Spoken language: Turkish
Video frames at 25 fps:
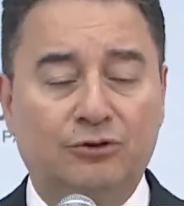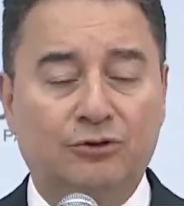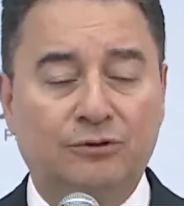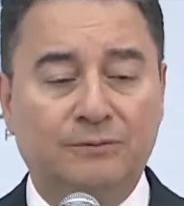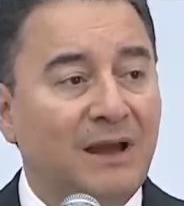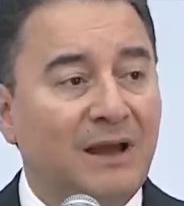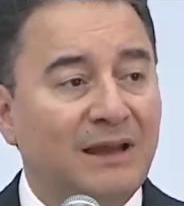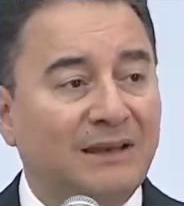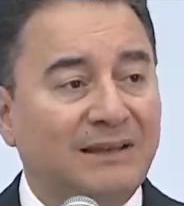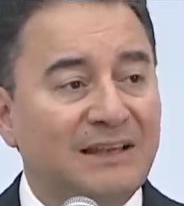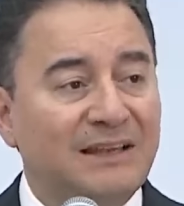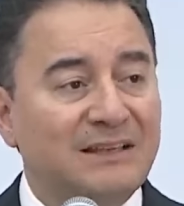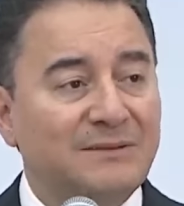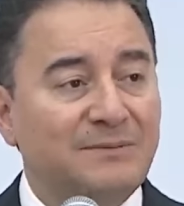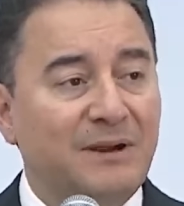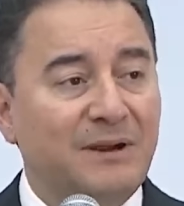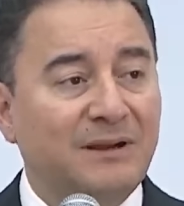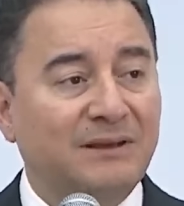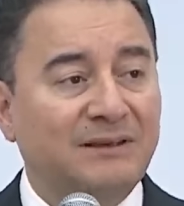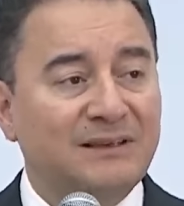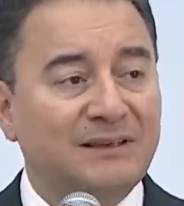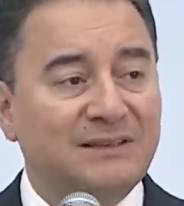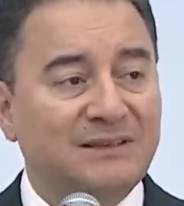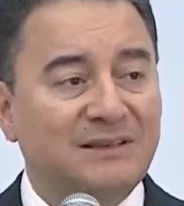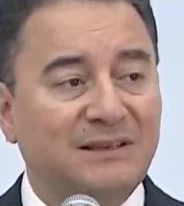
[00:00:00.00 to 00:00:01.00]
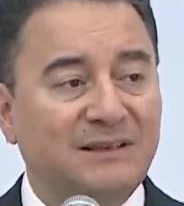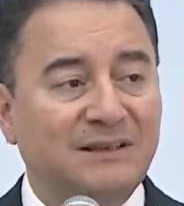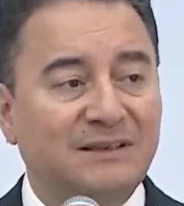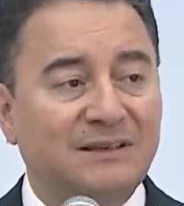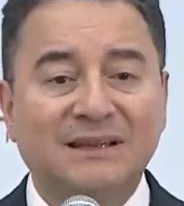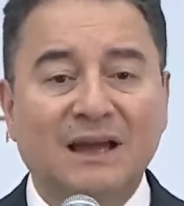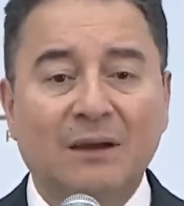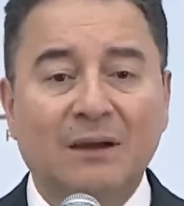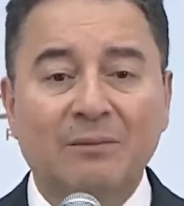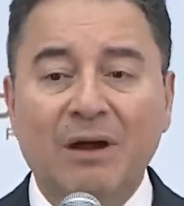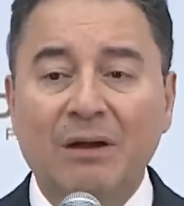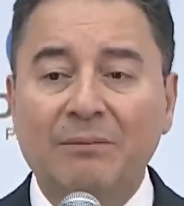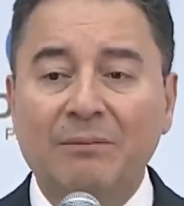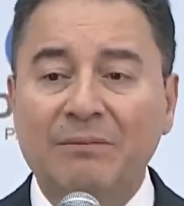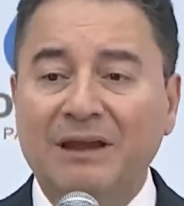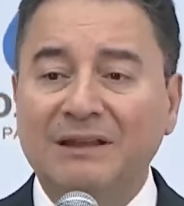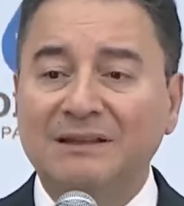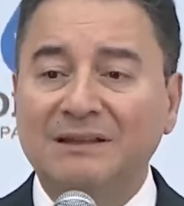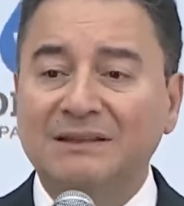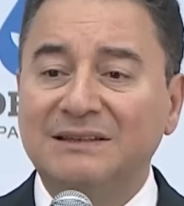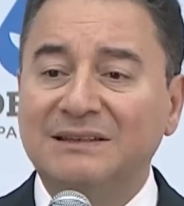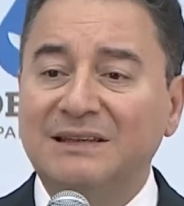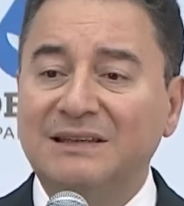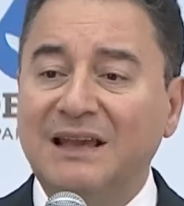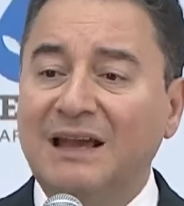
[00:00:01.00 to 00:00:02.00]
Merkez Bankası'nı
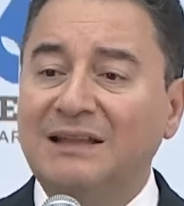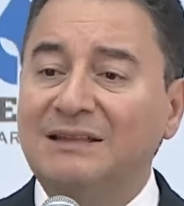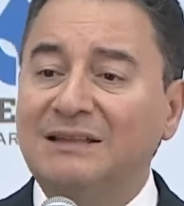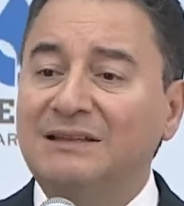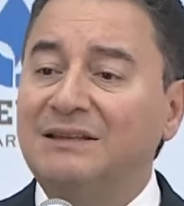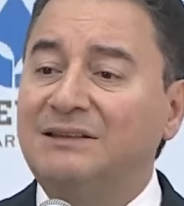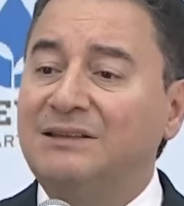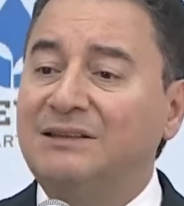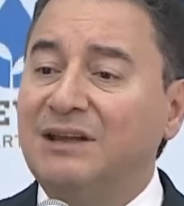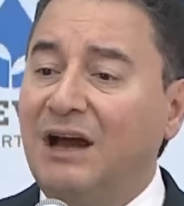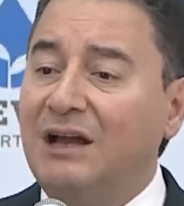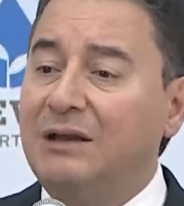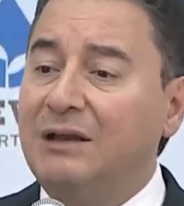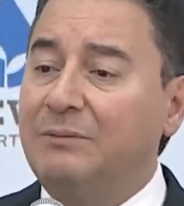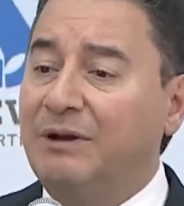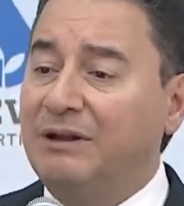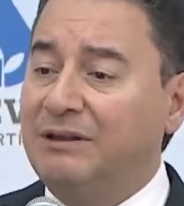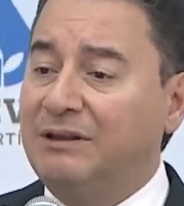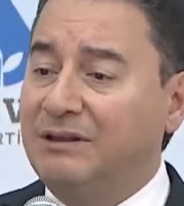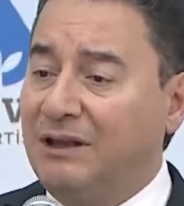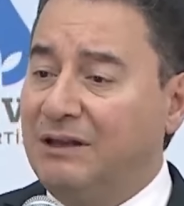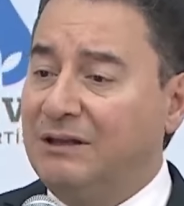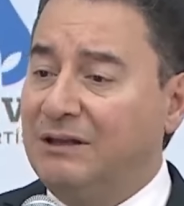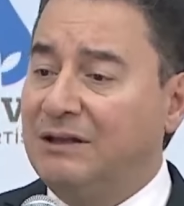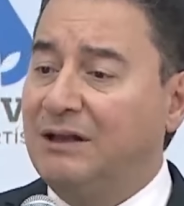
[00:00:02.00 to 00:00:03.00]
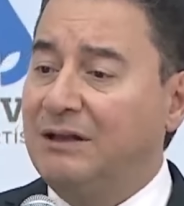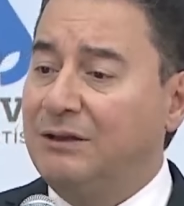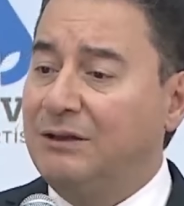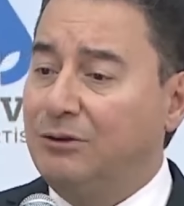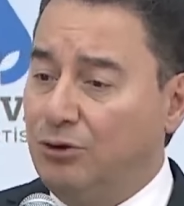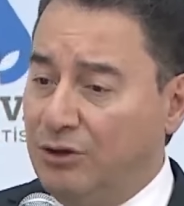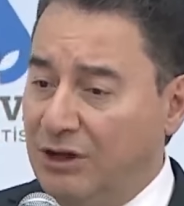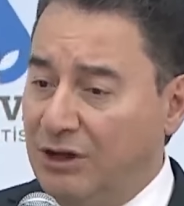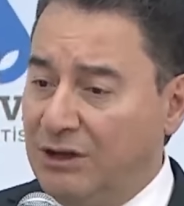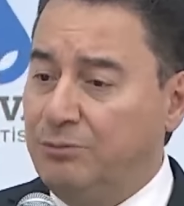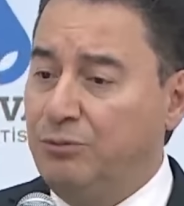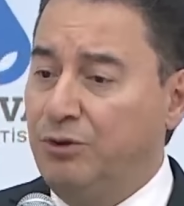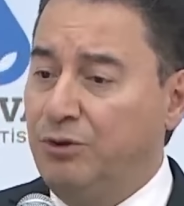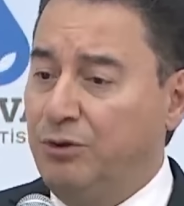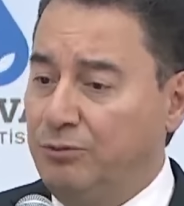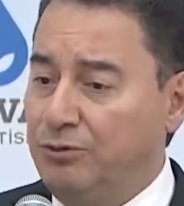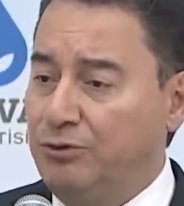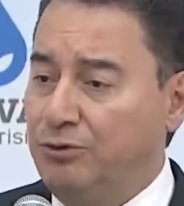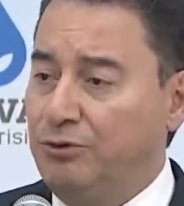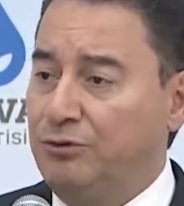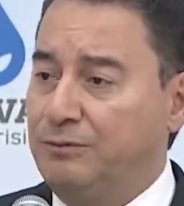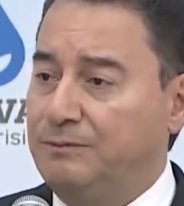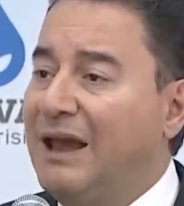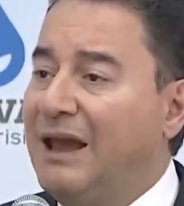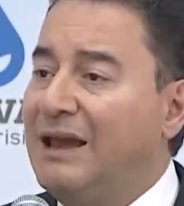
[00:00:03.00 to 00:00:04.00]
tamamen kendi talimatlarıyla yönetmiyor
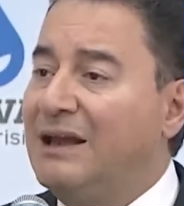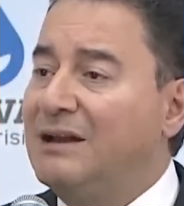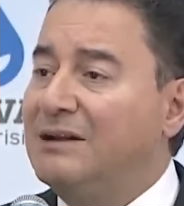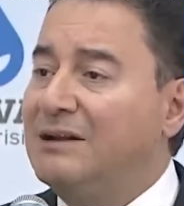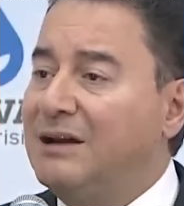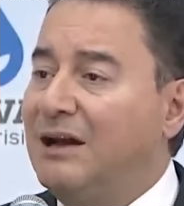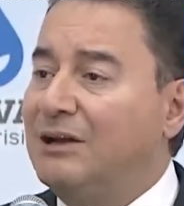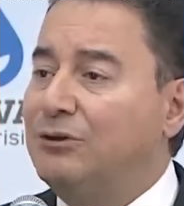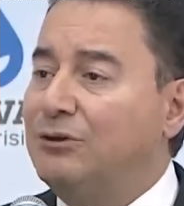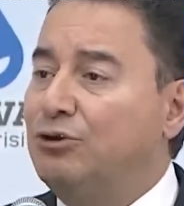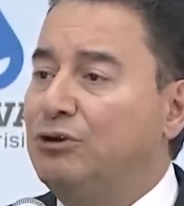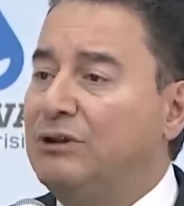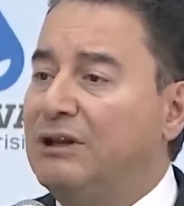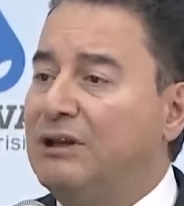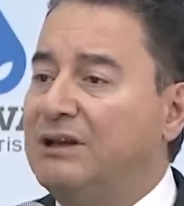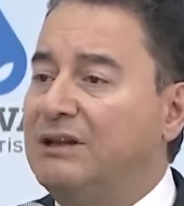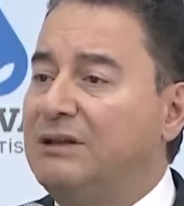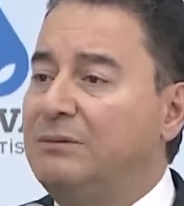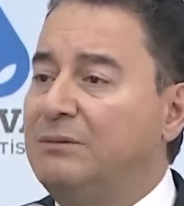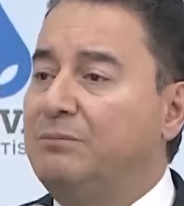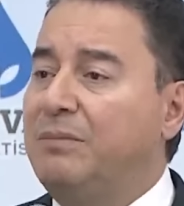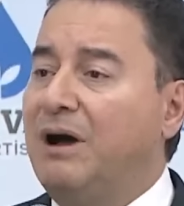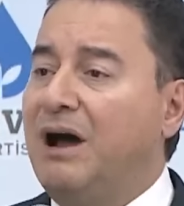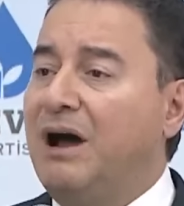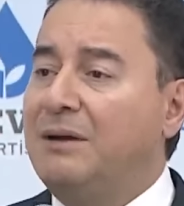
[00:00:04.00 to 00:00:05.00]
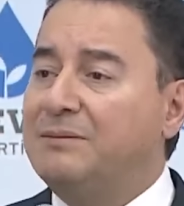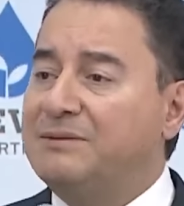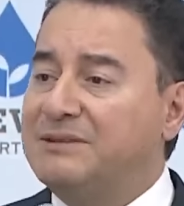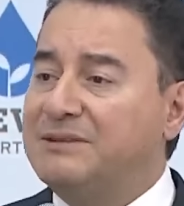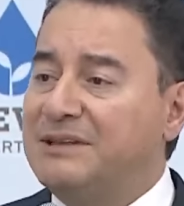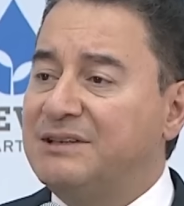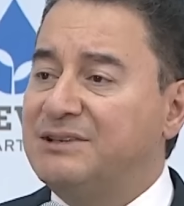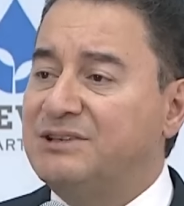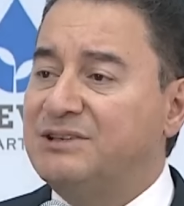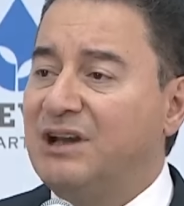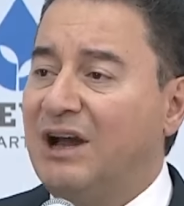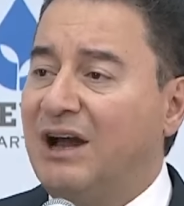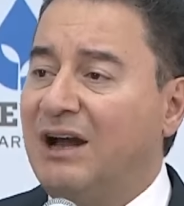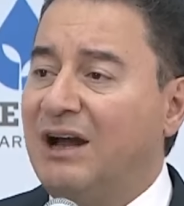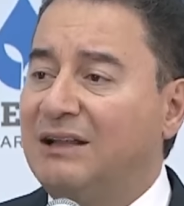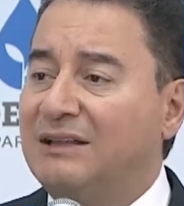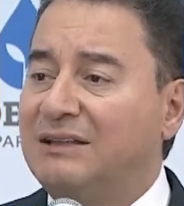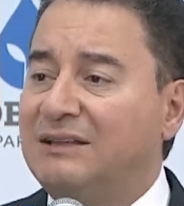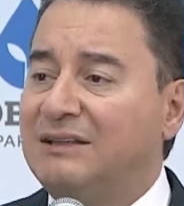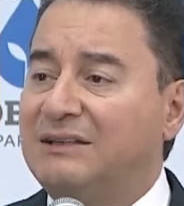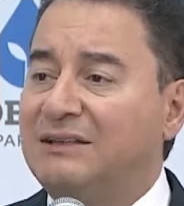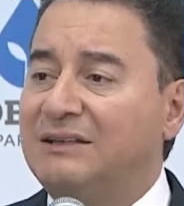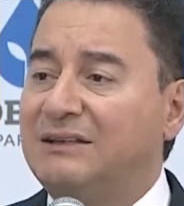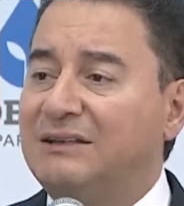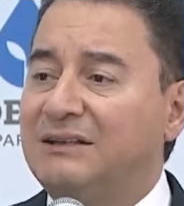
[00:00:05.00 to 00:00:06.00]
muydu? Eğil kadroların bağımsızca
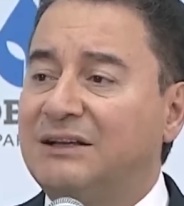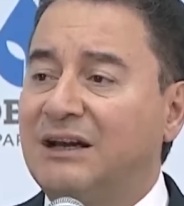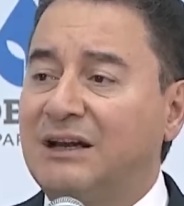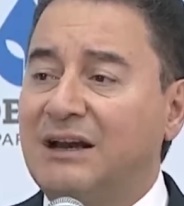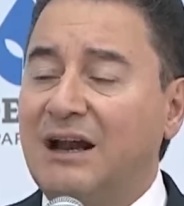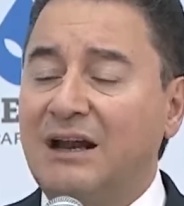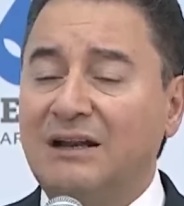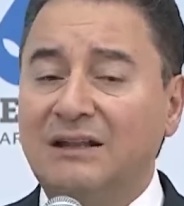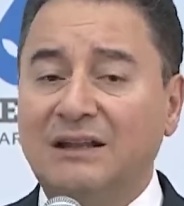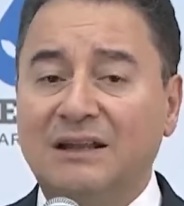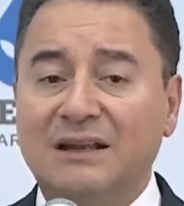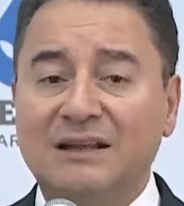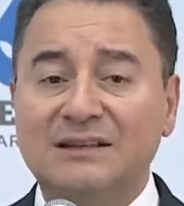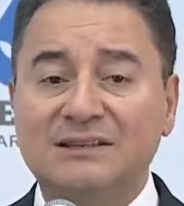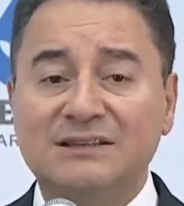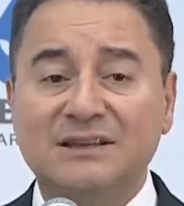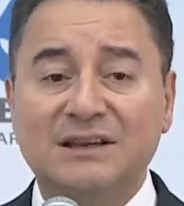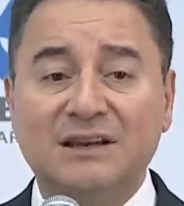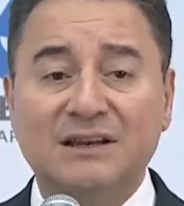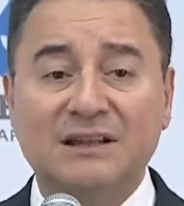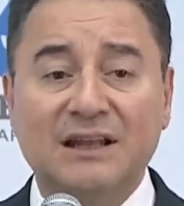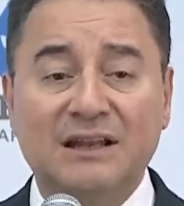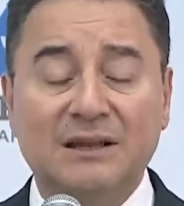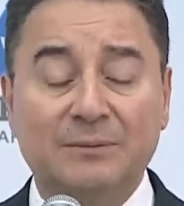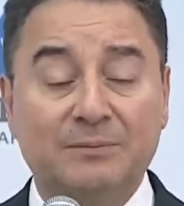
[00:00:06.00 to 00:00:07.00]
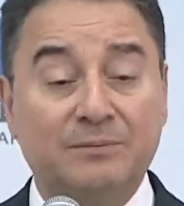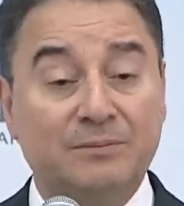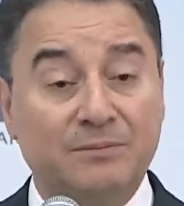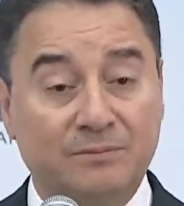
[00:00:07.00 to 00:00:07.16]
aldığı kararlara sinirlenip